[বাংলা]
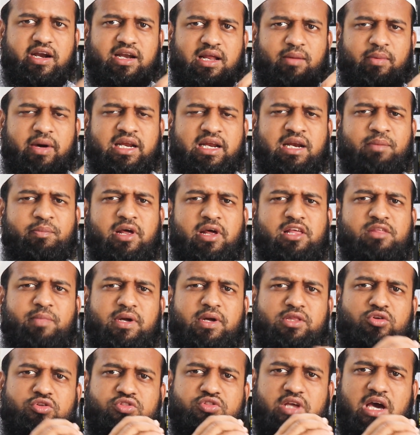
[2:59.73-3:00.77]
এটা মার্কেট প্রাইস
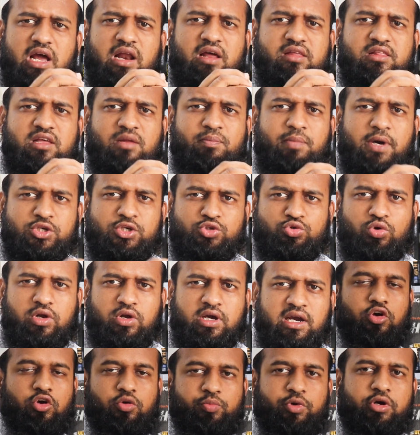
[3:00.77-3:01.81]
মাত্র চার হাজার পাঁচশো
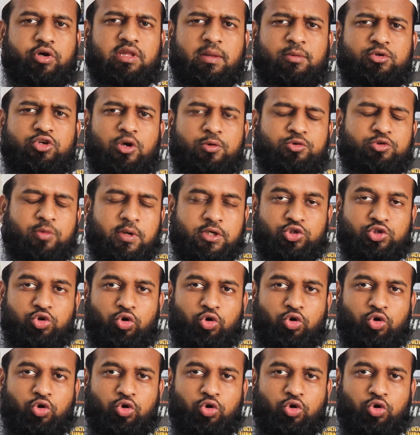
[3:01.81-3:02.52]
টাকা বিকজ আমি সবসময়